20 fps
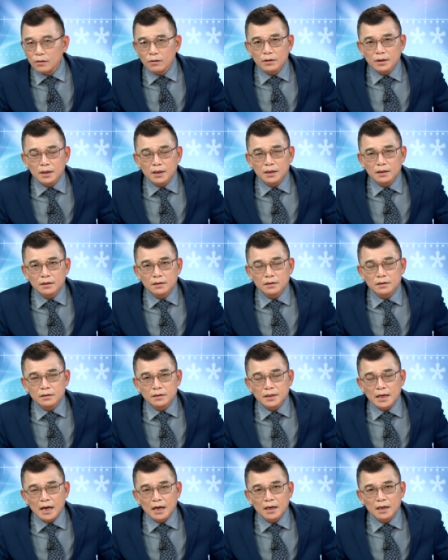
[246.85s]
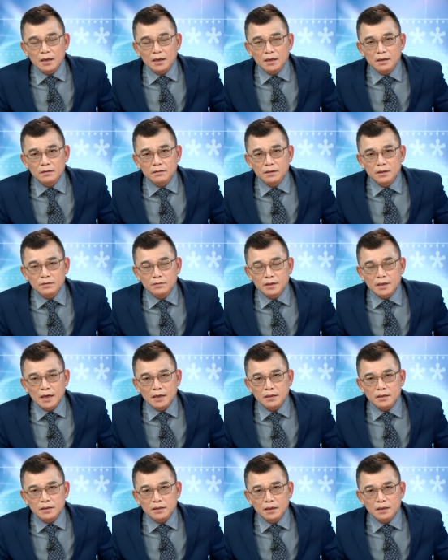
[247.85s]
佮涨的佮又
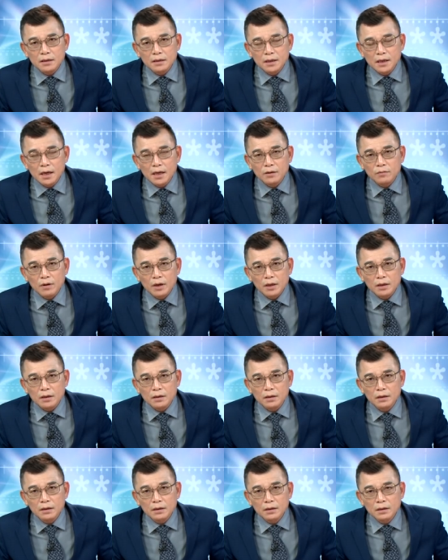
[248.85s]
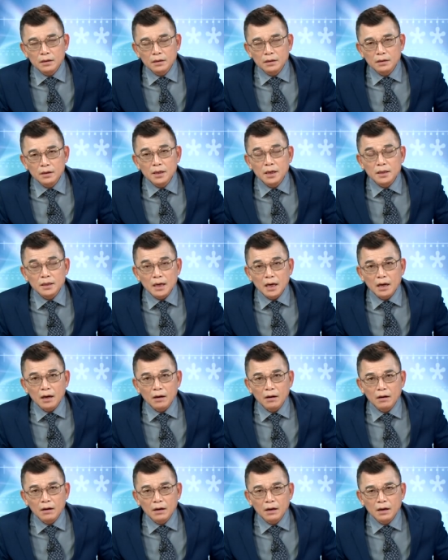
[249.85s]
下一线，今日大去，你也知
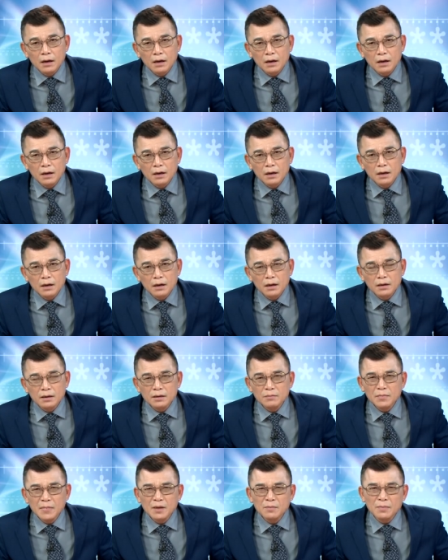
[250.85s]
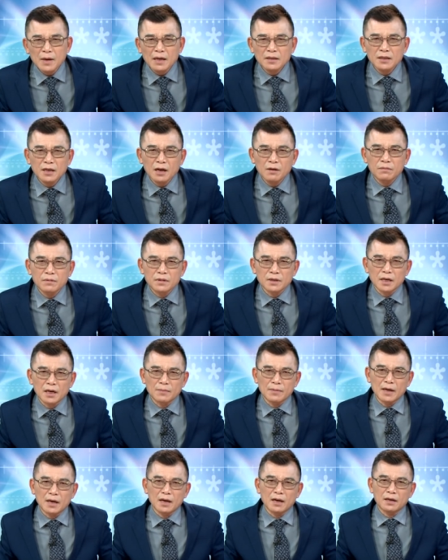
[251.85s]
哦。你卖棒草皮
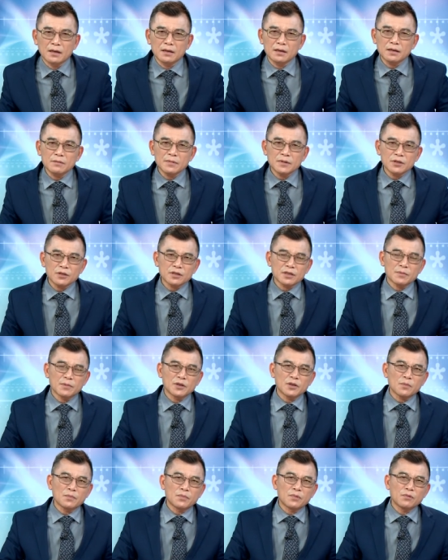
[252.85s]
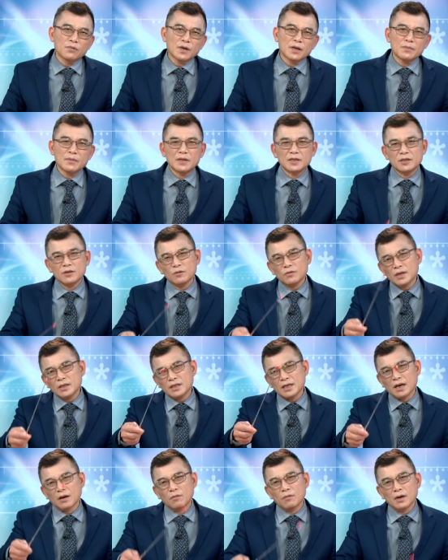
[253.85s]
啊嘛，你根本就什么都不会，每天乱
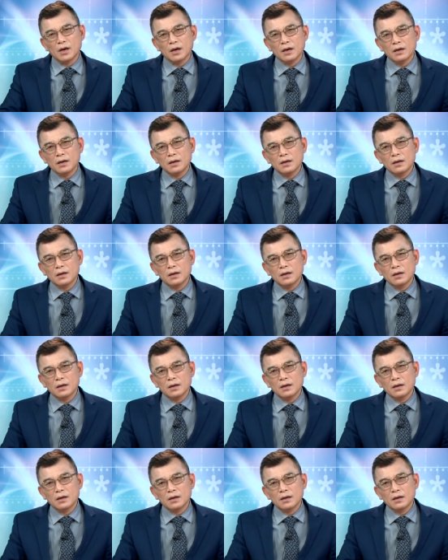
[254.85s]
讲话。